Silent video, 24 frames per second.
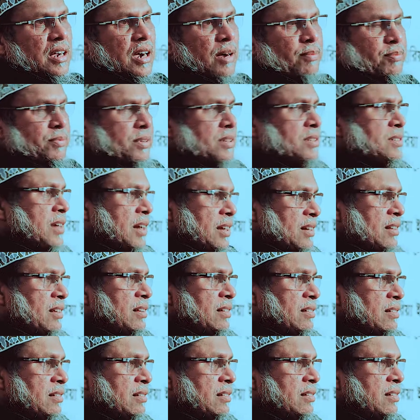আপনি
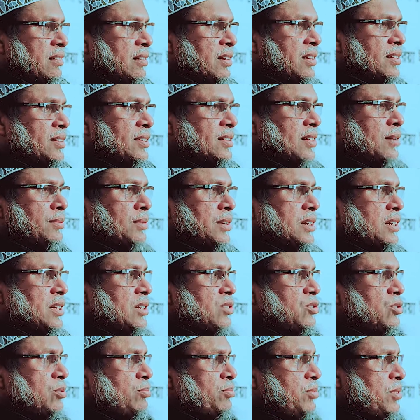জানেন ইসলামের
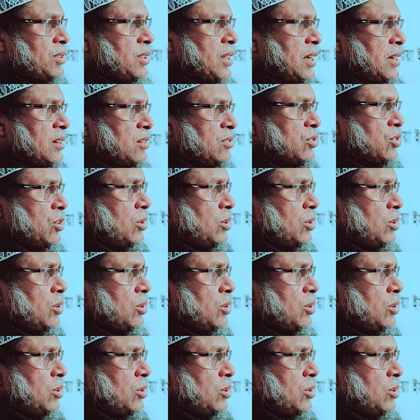কিছু বিধান